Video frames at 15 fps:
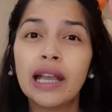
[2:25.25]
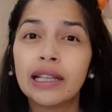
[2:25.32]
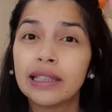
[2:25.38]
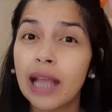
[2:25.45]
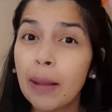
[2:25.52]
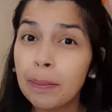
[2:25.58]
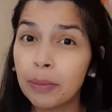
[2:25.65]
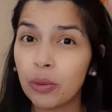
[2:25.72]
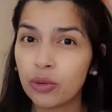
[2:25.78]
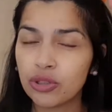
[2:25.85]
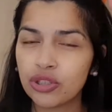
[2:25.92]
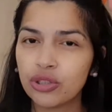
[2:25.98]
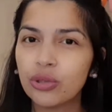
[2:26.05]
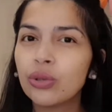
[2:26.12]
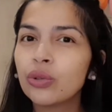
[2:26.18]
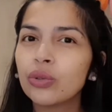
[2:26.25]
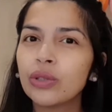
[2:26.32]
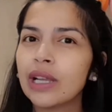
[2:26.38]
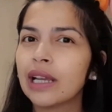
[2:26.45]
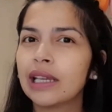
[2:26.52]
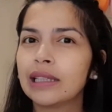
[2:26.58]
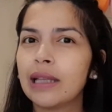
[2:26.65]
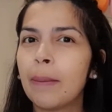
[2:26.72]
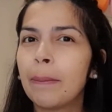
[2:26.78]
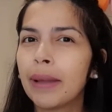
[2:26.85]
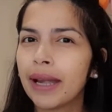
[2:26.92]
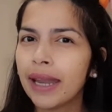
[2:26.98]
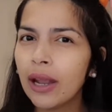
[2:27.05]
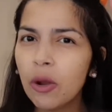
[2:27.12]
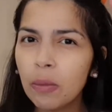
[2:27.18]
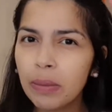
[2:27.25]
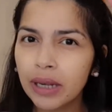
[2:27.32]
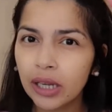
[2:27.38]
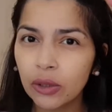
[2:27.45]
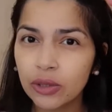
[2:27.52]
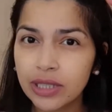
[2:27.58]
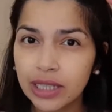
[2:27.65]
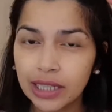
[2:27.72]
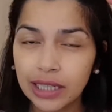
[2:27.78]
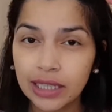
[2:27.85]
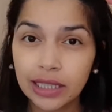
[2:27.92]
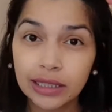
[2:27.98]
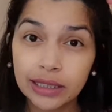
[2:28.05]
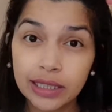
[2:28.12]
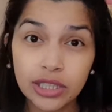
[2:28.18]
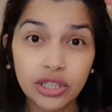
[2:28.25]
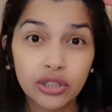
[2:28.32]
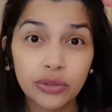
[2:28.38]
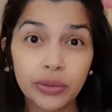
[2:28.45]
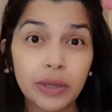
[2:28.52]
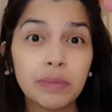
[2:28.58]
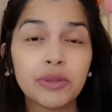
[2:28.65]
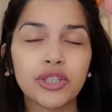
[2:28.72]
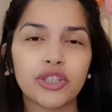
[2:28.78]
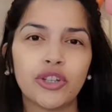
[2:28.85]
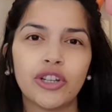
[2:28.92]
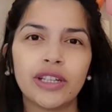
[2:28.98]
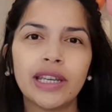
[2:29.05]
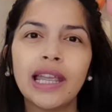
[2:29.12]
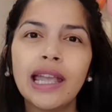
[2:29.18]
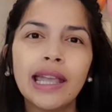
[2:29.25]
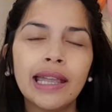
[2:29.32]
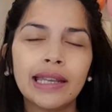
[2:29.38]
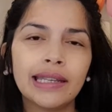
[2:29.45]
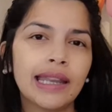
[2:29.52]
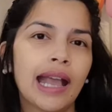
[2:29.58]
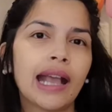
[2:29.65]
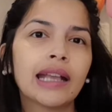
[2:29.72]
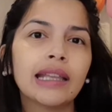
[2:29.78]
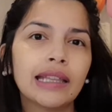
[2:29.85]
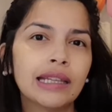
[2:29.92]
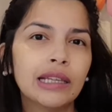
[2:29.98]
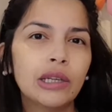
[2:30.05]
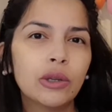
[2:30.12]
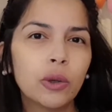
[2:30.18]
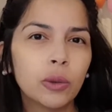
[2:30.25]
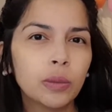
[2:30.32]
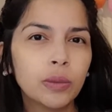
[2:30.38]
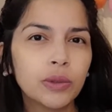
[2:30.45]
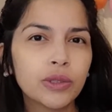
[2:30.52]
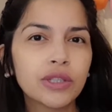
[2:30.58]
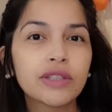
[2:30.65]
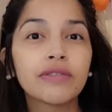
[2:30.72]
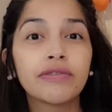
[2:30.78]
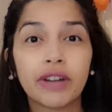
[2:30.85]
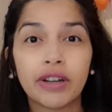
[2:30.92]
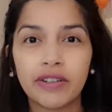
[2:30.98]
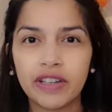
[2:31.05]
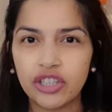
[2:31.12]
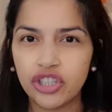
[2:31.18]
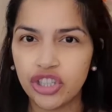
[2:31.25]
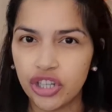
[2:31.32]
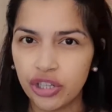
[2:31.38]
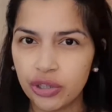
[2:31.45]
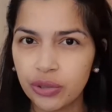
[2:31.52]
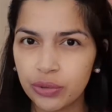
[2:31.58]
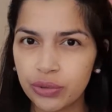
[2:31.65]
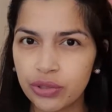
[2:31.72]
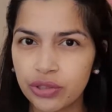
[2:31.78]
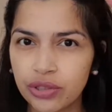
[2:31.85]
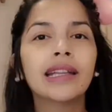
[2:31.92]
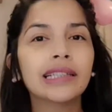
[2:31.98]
Tapos, dun ko nakita, parehong-pareho sila ng description ng globus pharyngeus.